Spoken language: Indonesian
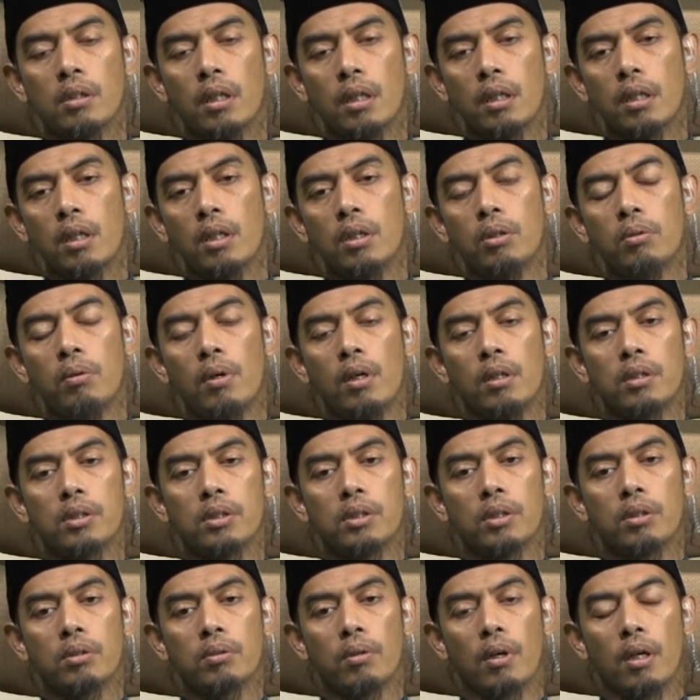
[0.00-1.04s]
yang kedua di
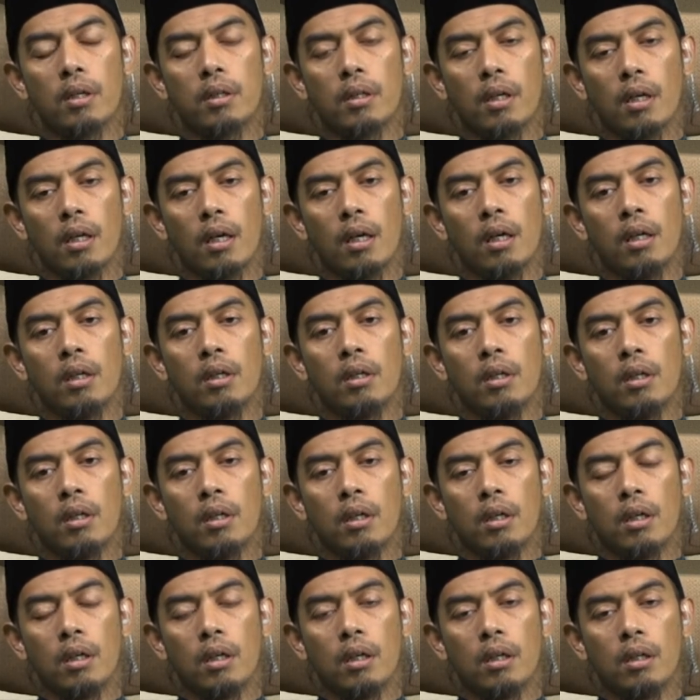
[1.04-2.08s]
situ adalah
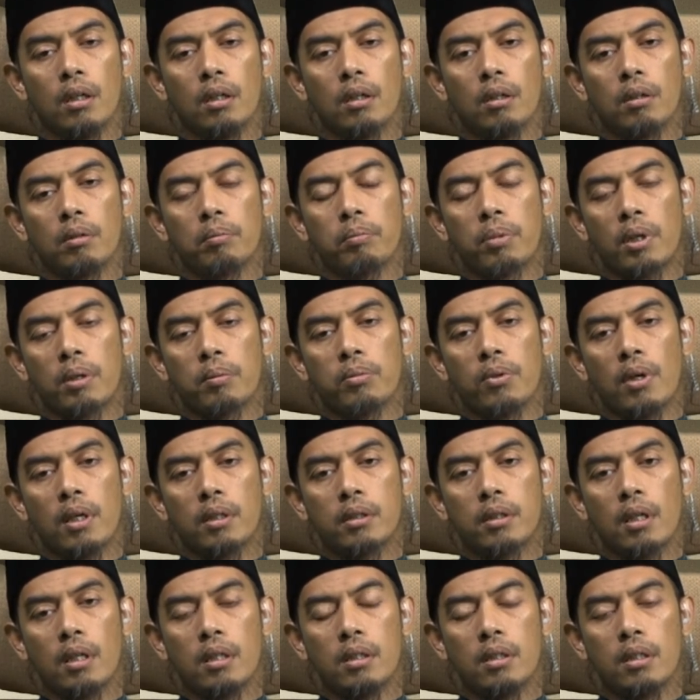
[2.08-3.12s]
uh,
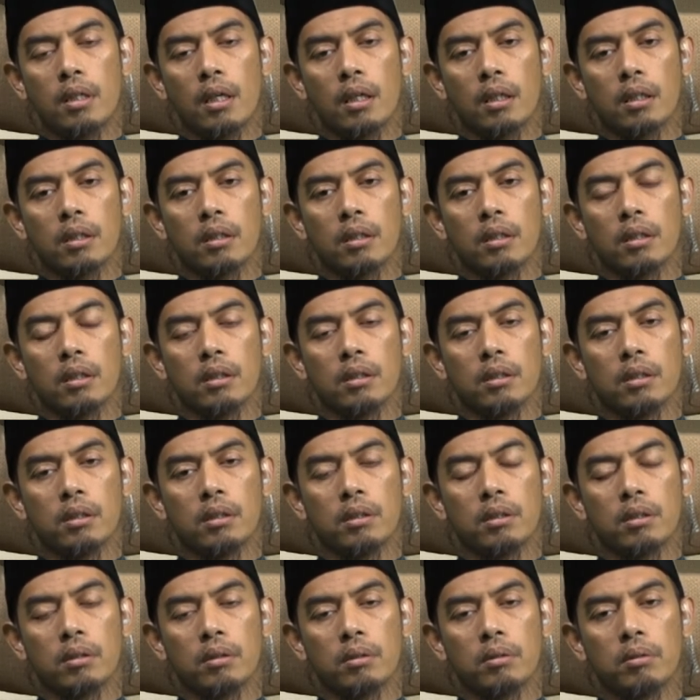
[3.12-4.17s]
perbuatan yang
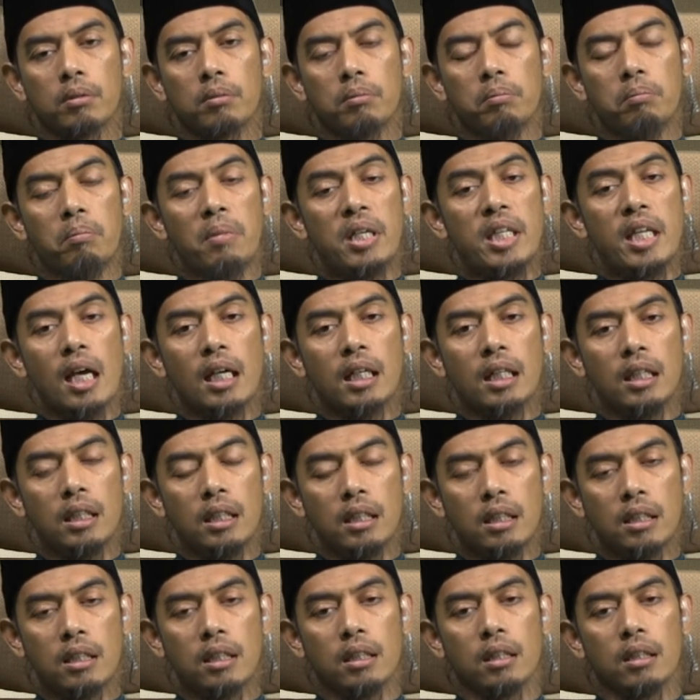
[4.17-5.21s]
uh,
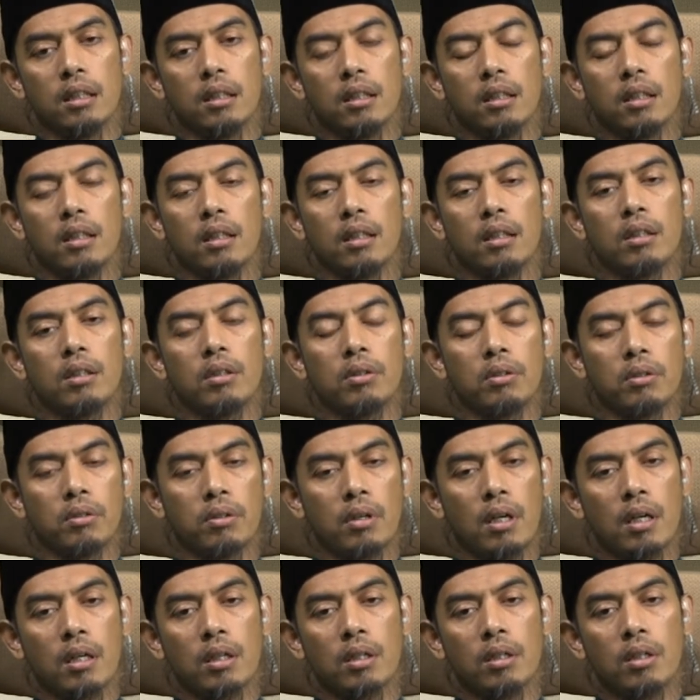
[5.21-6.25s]
menyakiti uh,
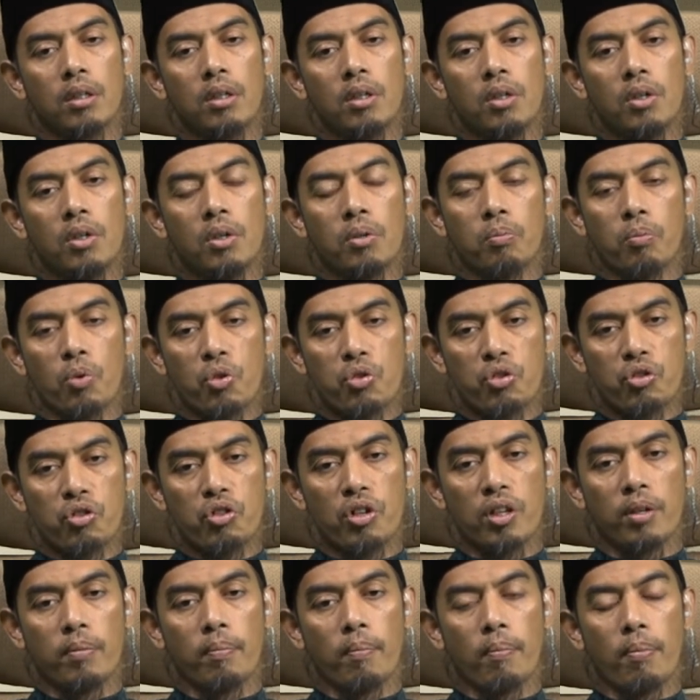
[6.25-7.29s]
orang
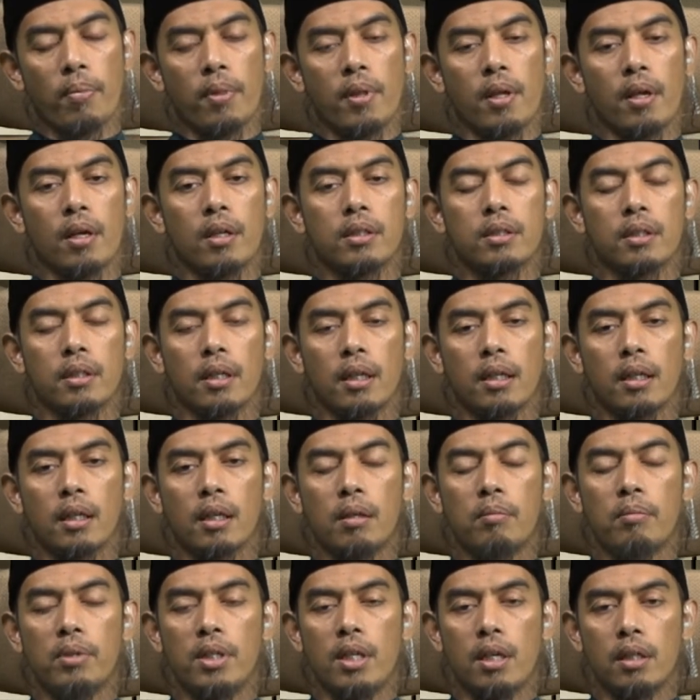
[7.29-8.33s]
muslim ya
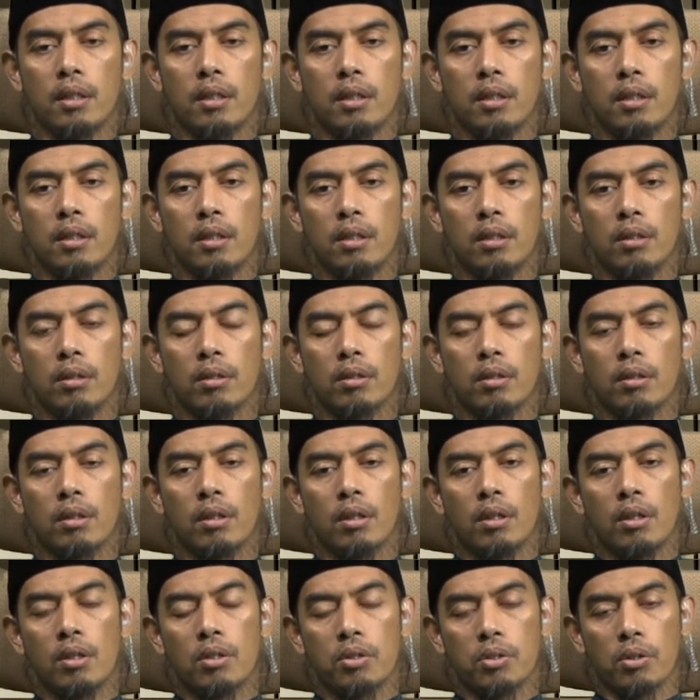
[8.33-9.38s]
sedangkan menyakiti
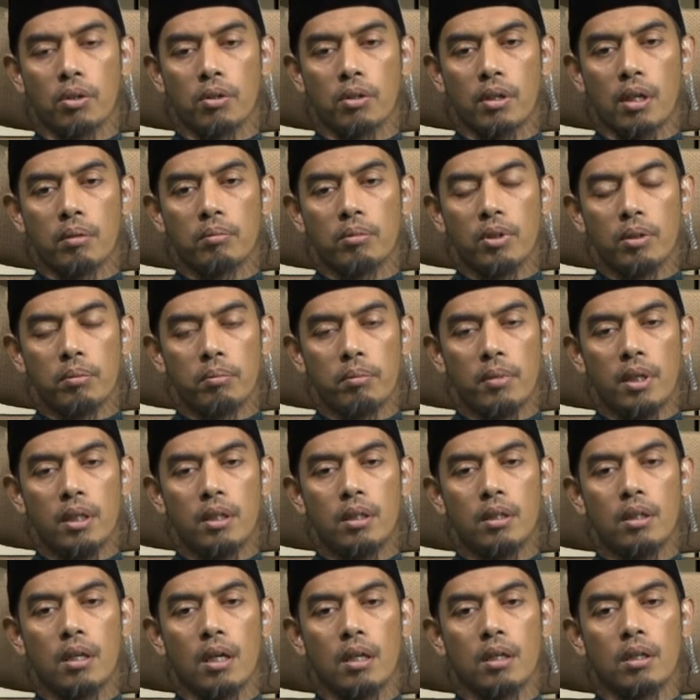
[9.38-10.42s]
seorang
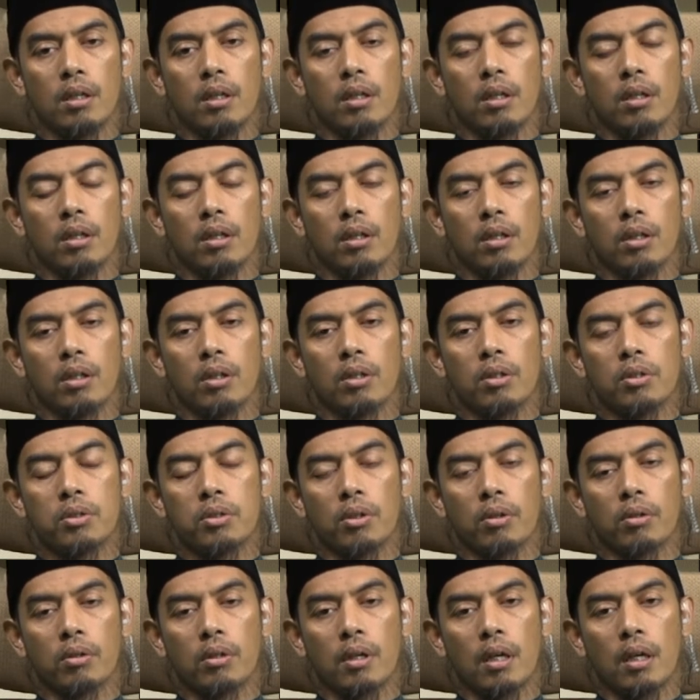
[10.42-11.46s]
mukmin dan uh,
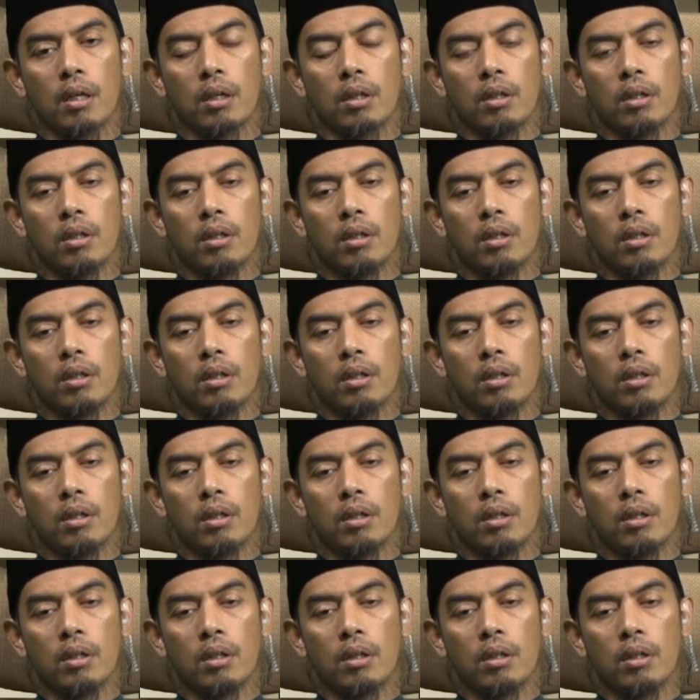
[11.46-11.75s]
seorang